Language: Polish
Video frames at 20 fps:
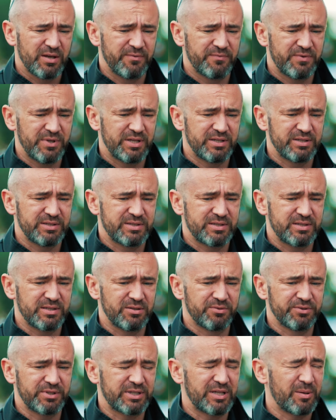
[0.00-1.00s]
więc
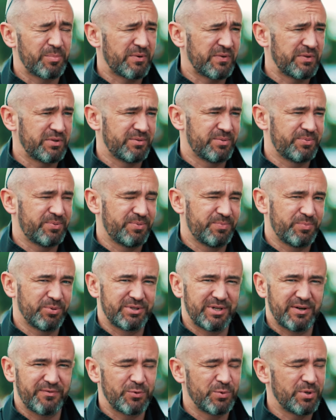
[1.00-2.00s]
on tak naprawdę
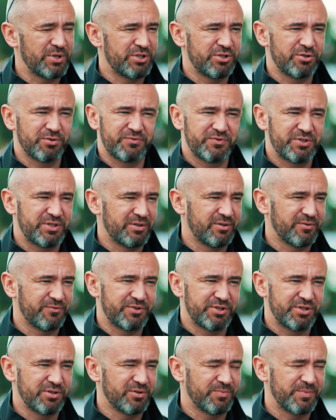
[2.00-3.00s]
potrafił jeździć od wsi do
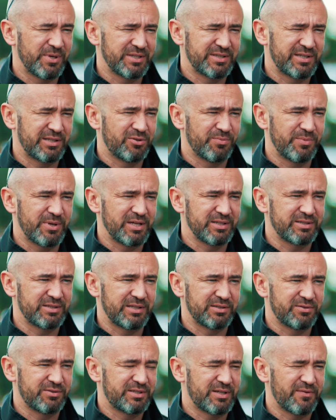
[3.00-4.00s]
wsi, od miasta do
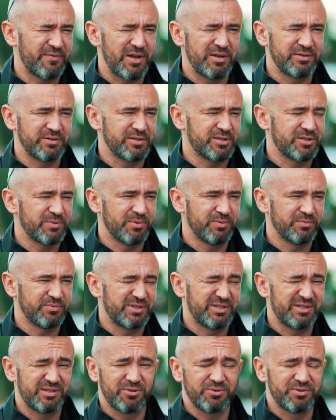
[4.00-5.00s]
miasta, zostawiając ze sobą
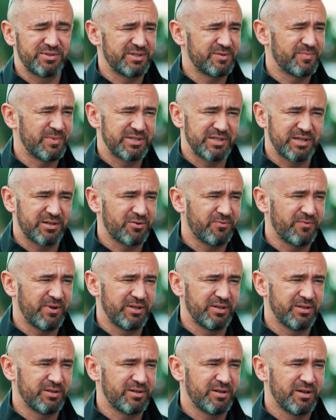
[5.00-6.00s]
stosy
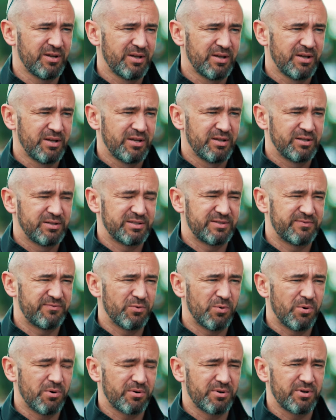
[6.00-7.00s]
zmasakrowanych
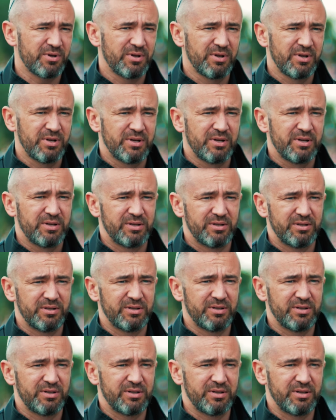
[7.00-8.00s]
zwłok.
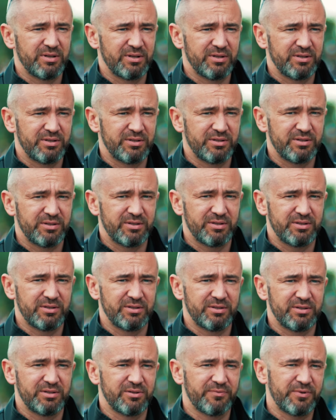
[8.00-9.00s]
Y, I,
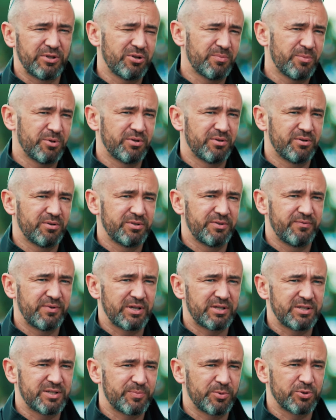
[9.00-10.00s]
i, I, no wiadomo, no, oni w
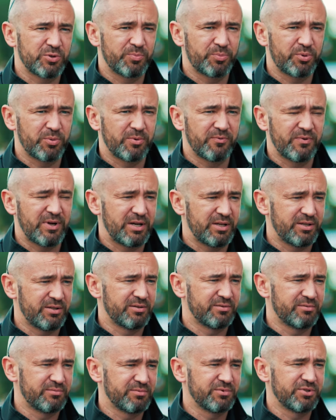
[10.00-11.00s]
jakiś sposób
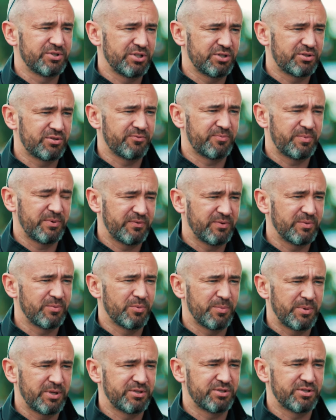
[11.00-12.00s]
próbowali, gdzieś to w pewnym
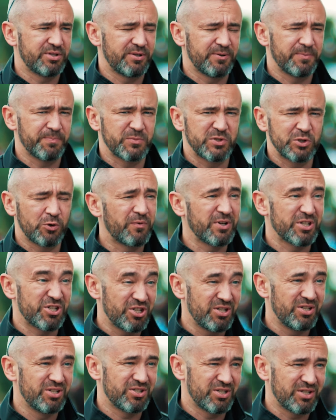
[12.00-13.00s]
momencie
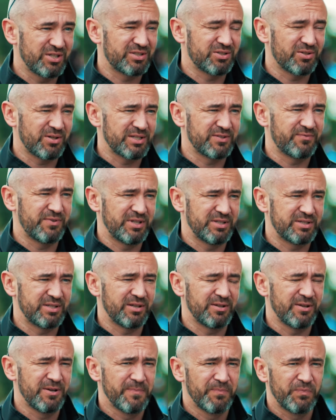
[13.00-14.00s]
zauważyli, że jest coraz
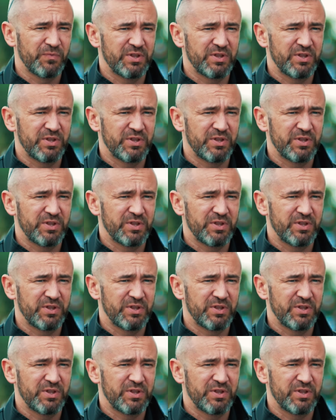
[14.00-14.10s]
więcej